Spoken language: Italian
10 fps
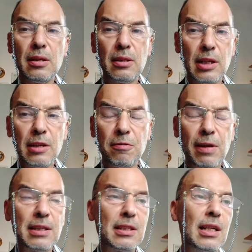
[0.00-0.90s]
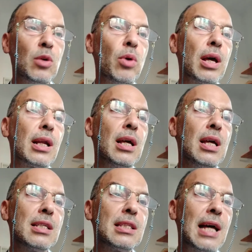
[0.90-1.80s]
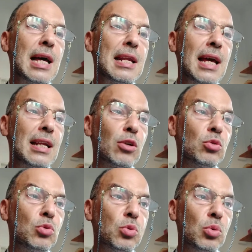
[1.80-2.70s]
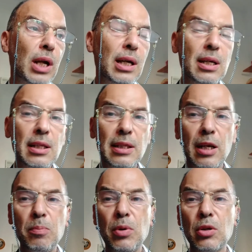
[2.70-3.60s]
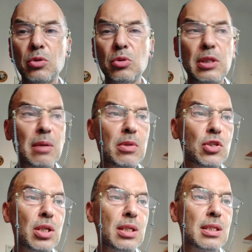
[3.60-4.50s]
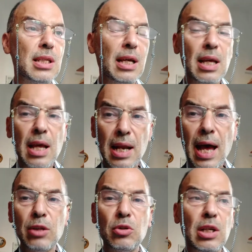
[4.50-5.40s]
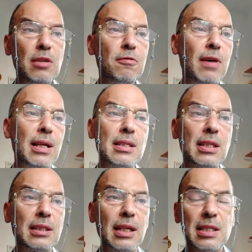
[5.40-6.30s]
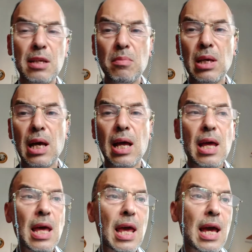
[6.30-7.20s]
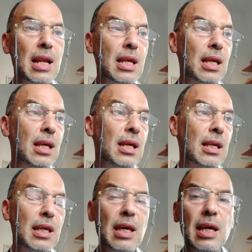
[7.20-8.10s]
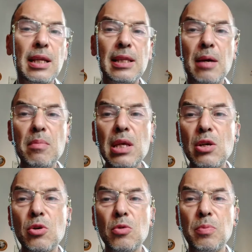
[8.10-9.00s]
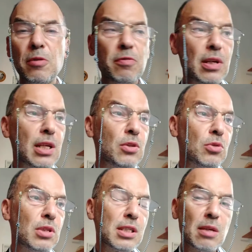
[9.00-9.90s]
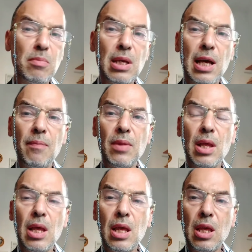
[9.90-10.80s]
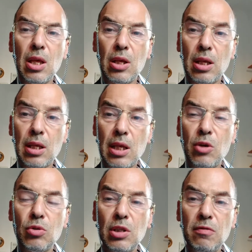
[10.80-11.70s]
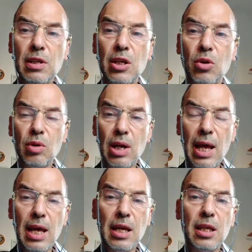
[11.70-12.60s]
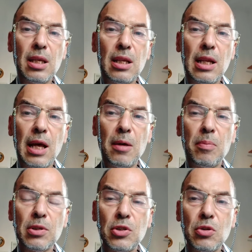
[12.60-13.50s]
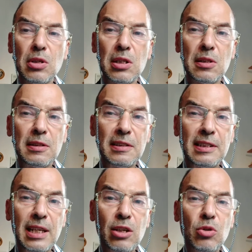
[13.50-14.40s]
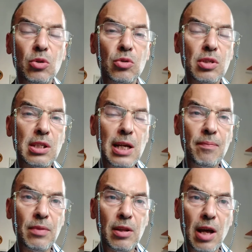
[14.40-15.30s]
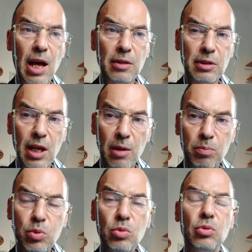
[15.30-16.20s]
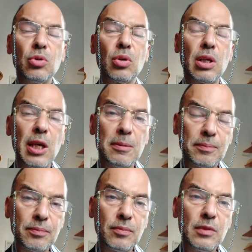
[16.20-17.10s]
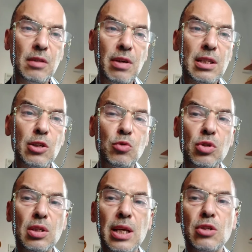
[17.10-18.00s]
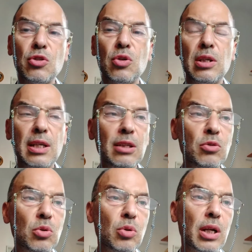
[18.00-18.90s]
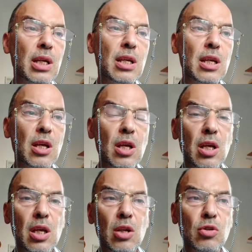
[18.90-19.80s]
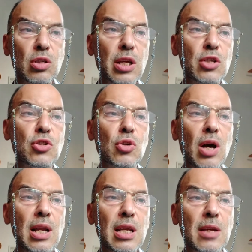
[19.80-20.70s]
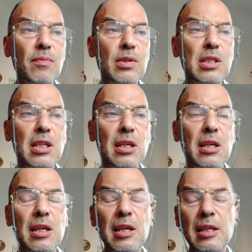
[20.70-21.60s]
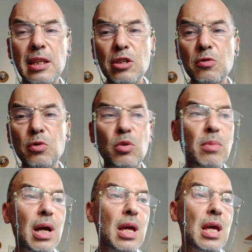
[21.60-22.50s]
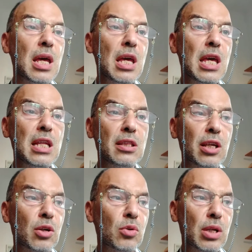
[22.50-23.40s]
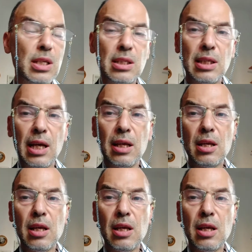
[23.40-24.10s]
dei effetti della guerra sta nella rottura del rapporto di amicizia nato nell'infanzia tra Samia e Ali, che da amico preferito di Samia, che condivide lei la passione della corsa, al, al punto che diventa il suo stesso allenatore, lo stesso Ali si trasforma in terrorista